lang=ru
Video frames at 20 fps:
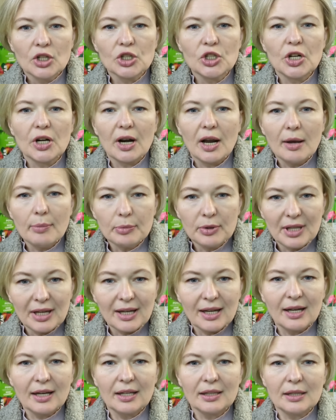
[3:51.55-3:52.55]
Шраб,
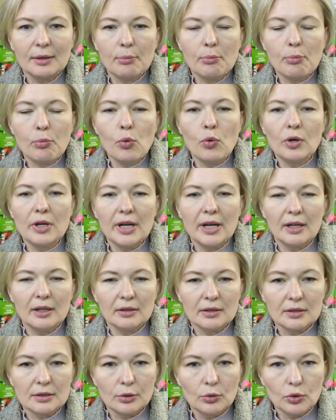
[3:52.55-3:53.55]
так как это
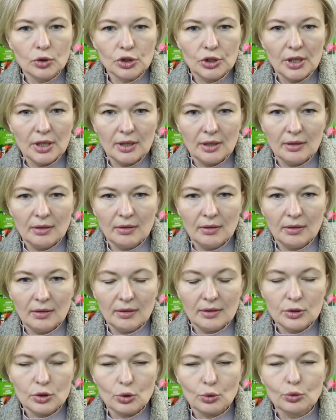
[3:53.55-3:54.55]
более сложная
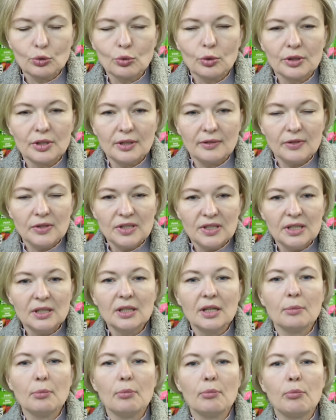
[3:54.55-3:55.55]
а, структура
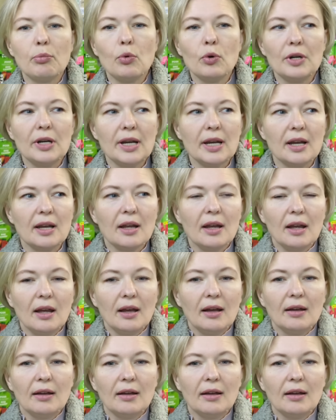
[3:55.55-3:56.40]
древесины, более